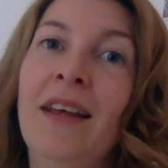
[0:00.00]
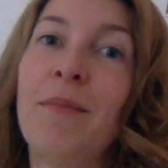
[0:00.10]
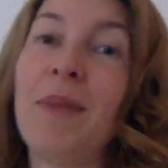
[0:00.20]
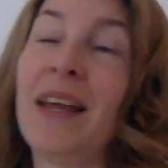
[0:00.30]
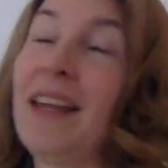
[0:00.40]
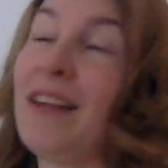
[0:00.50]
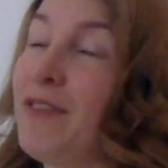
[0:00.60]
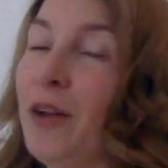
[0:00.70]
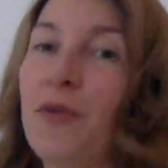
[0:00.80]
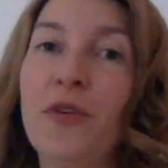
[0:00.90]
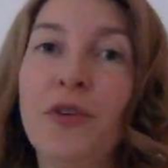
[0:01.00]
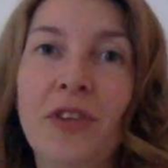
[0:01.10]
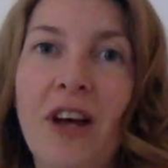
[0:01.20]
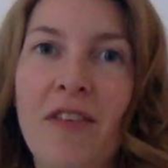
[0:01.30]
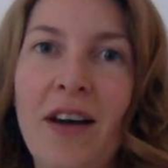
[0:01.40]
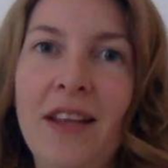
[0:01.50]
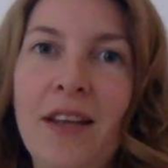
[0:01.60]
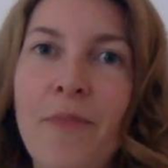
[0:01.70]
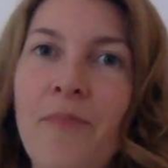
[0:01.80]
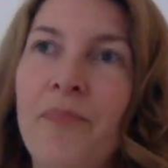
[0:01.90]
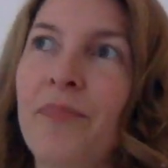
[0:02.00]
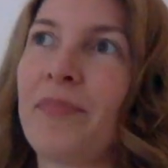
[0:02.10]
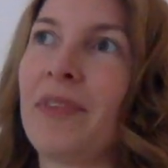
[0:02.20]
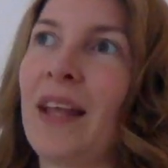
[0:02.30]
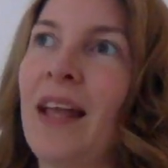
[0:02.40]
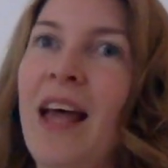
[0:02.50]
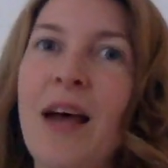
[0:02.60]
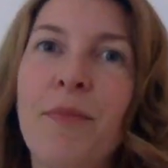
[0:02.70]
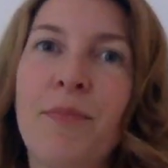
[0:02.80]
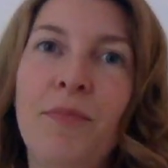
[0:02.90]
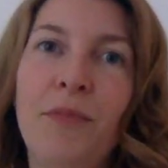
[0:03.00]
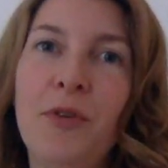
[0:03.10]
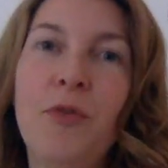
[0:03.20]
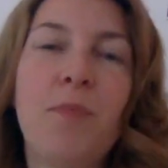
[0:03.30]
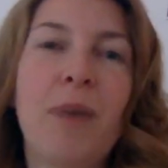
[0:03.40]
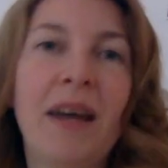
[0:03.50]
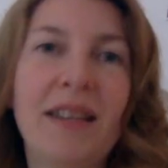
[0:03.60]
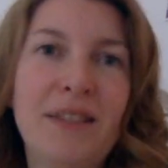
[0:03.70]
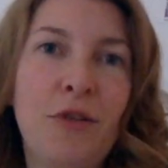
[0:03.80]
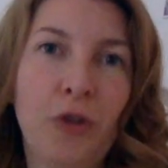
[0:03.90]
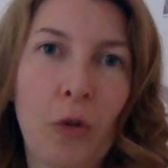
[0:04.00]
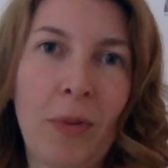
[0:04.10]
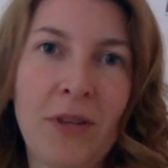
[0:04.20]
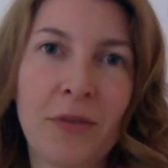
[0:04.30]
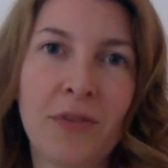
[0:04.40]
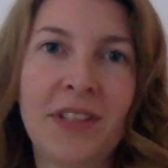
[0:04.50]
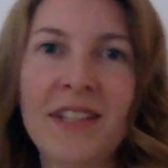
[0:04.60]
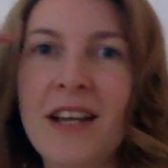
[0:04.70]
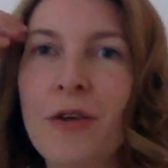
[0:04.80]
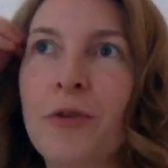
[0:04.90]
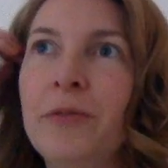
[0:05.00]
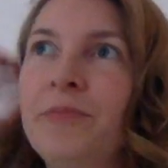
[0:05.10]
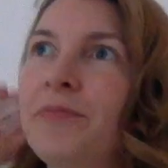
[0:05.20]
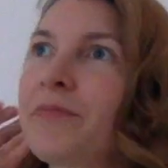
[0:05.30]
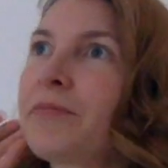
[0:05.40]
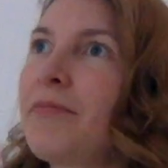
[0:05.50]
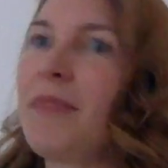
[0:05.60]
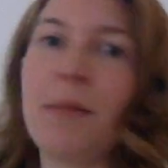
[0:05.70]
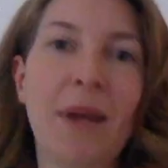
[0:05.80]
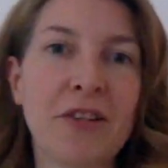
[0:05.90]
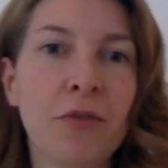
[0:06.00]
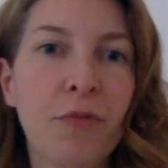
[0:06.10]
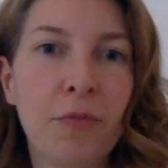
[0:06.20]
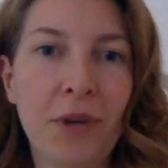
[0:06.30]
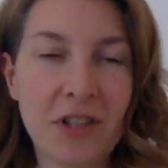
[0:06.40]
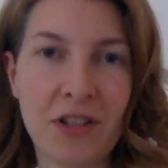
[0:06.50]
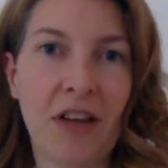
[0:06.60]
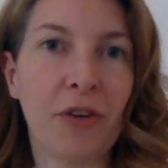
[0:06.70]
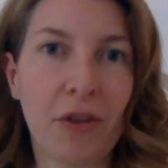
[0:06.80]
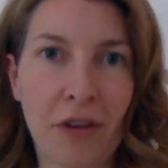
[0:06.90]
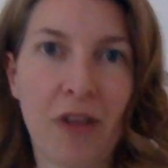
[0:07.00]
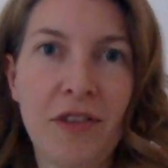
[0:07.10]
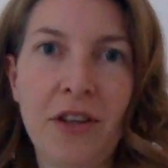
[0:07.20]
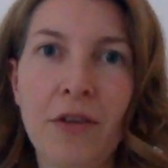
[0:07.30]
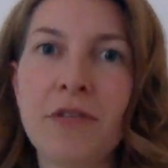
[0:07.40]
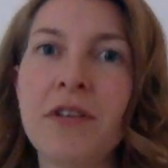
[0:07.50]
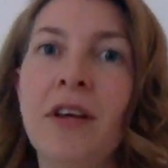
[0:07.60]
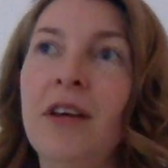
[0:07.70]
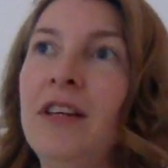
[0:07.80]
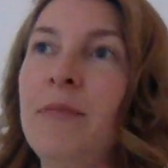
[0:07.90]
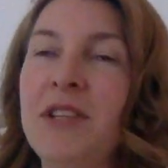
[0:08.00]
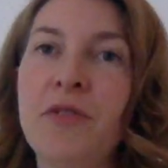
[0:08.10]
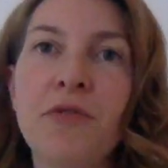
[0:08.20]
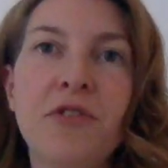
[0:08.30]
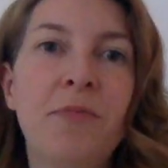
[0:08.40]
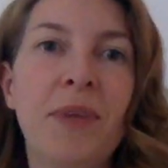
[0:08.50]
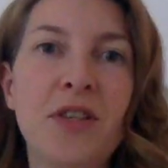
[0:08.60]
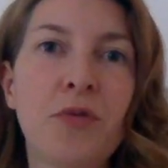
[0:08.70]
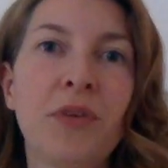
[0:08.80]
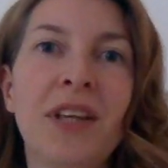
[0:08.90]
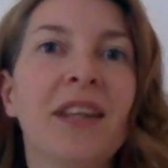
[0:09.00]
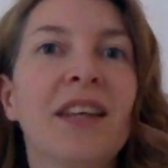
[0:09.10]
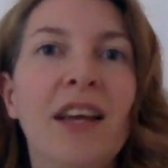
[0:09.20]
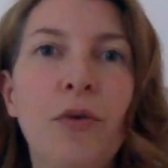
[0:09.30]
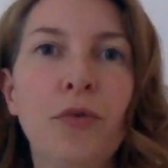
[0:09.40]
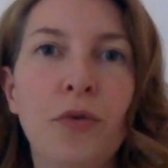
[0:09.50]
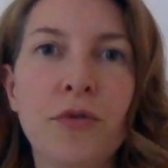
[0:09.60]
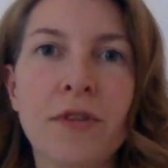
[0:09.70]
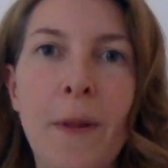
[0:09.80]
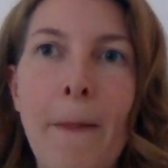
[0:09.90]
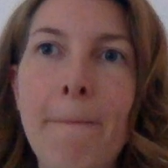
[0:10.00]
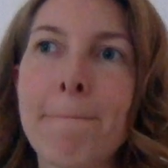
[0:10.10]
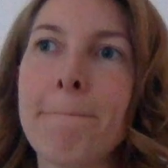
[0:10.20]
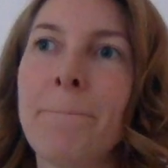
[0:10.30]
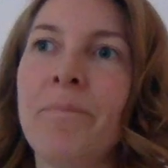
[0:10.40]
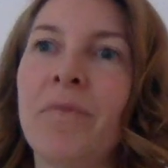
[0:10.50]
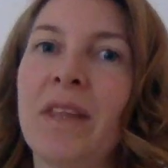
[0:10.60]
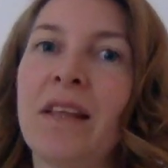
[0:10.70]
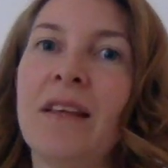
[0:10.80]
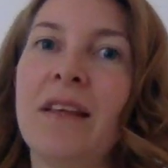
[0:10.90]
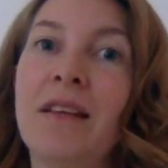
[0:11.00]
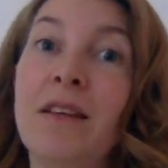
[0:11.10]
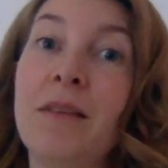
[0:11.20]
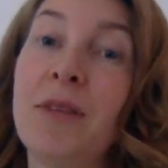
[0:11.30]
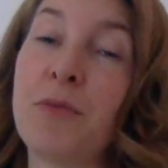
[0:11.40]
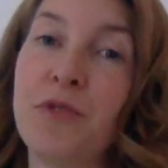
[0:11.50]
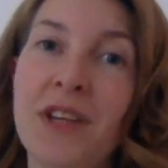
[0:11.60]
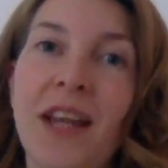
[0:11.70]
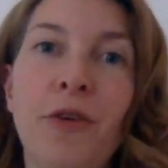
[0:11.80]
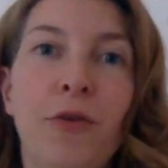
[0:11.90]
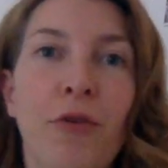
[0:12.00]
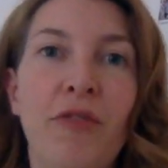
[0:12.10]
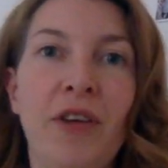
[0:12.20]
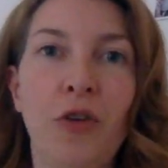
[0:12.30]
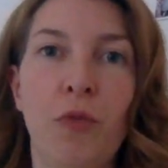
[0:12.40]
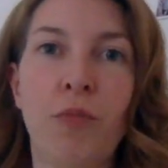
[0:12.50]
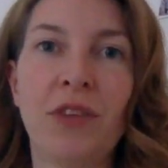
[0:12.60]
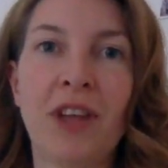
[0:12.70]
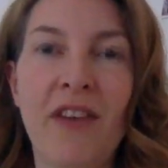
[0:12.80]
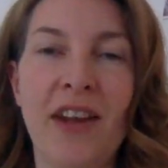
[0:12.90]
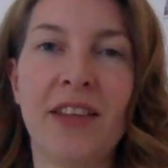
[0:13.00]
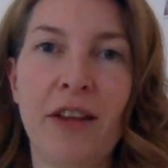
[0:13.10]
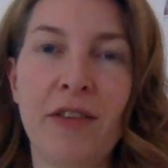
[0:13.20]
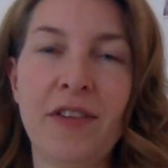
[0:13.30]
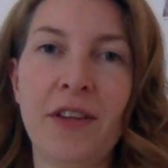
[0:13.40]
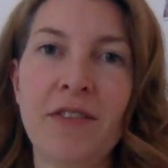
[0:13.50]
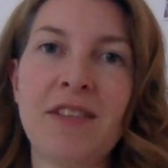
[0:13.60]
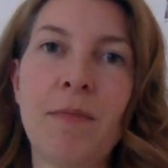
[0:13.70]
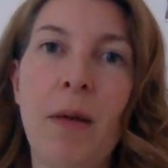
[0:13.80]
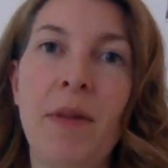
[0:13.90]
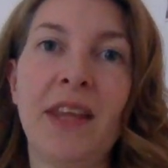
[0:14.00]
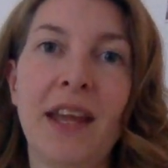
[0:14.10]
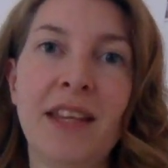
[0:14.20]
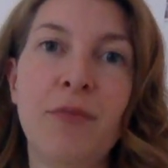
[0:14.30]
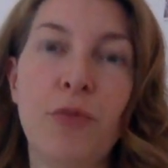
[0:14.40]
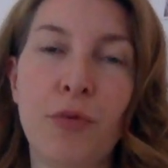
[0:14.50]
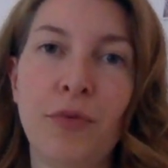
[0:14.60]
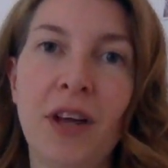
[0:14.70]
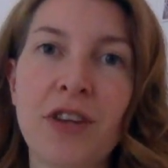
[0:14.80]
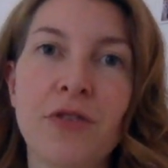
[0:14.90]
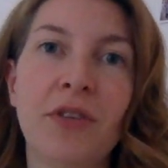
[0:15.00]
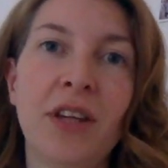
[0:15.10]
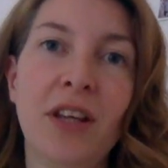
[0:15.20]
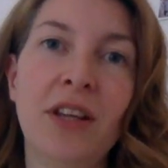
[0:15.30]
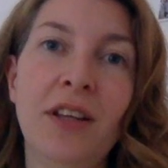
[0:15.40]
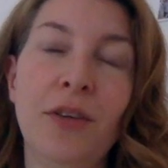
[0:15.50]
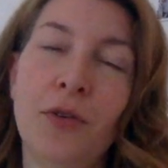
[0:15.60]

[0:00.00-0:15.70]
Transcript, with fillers: ben, faire de votre travail un une partie de votre passion. C'est-à-dire que, par exemple, moi je travaille dans la finance, imaginons que j'ai une passion qui est très coûteuse, et eh bien je me dirais que le fait de travailler dans la finance, ça me permet de gagner beaucoup d'argent et